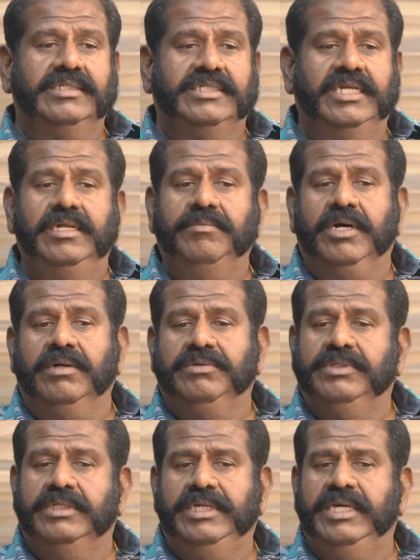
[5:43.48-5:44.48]
சினிமா
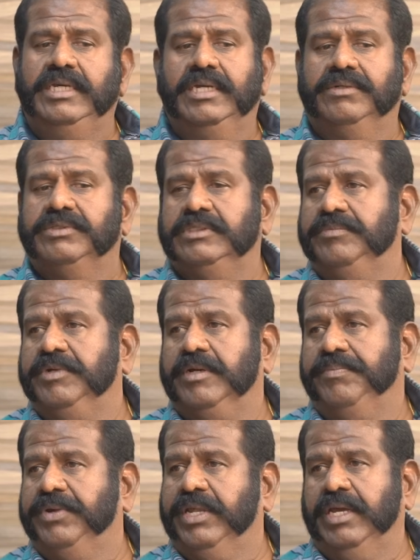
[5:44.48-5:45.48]
வந்து நீங்கள் வந்து
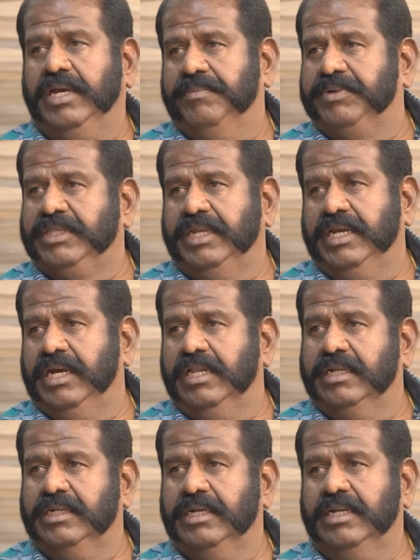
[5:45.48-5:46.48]
மிகப்பெரிய
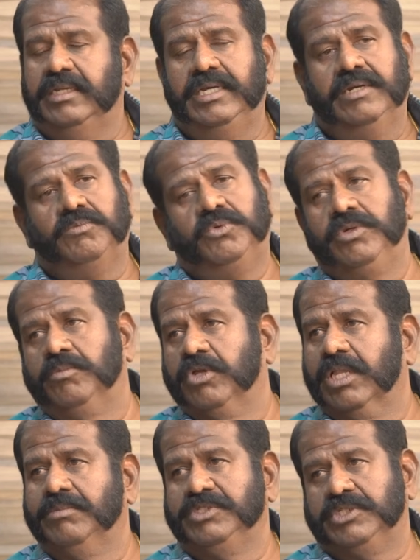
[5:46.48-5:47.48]
பத்திரிகையாளர் நீங்கள் மூணு
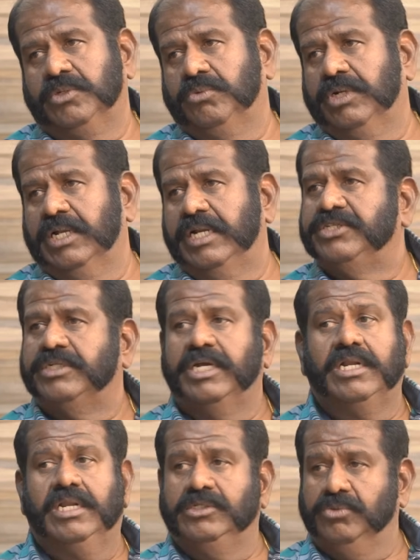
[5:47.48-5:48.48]
முதலமைச்சர் கூட
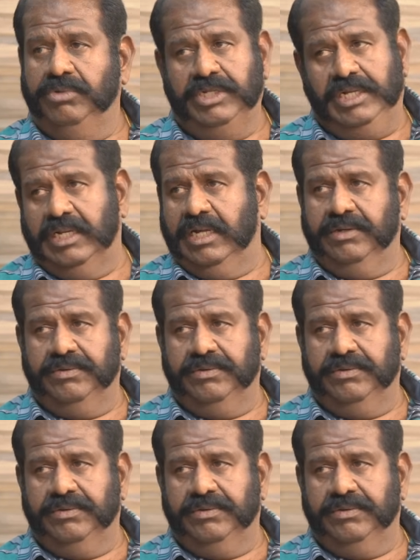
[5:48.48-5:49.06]
நடிச்சிருக்கீங்களான்னு சொல்லியிருக்கிறார்